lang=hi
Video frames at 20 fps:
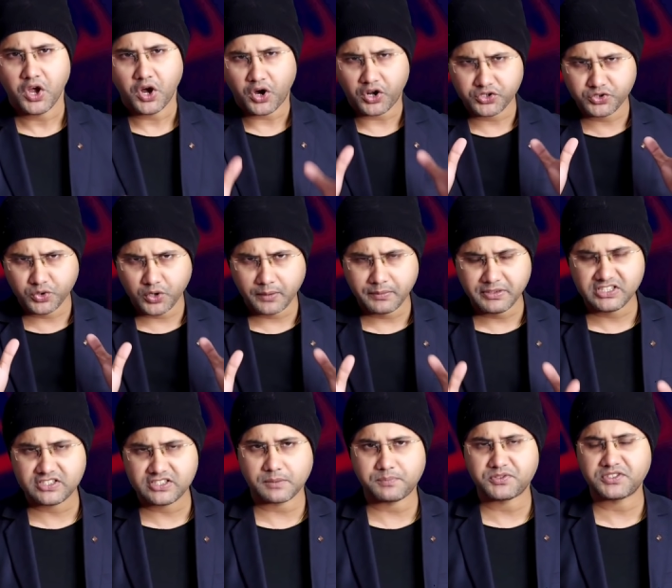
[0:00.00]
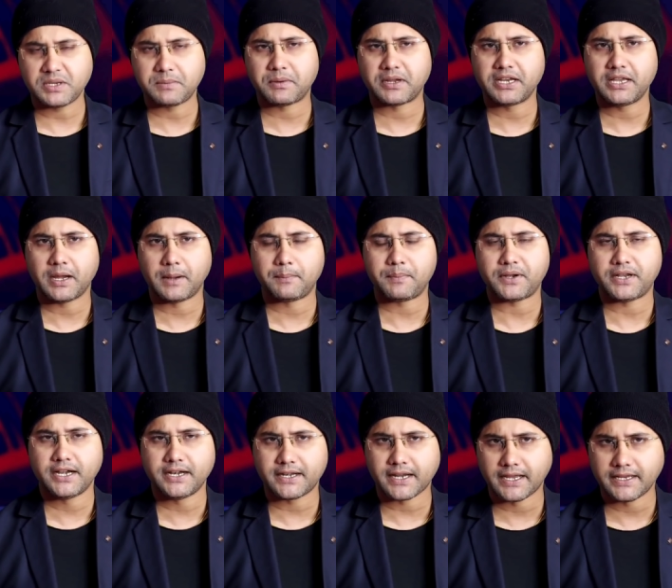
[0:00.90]
और जो अभी सबसे बड़ी
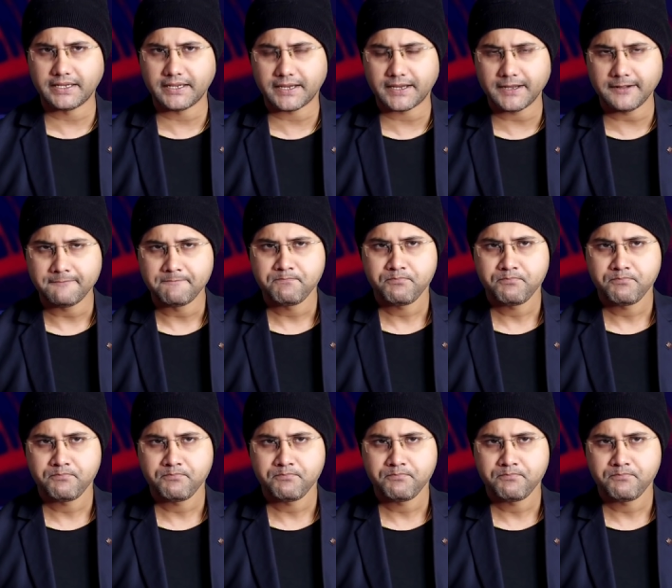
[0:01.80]
अपडेट आई है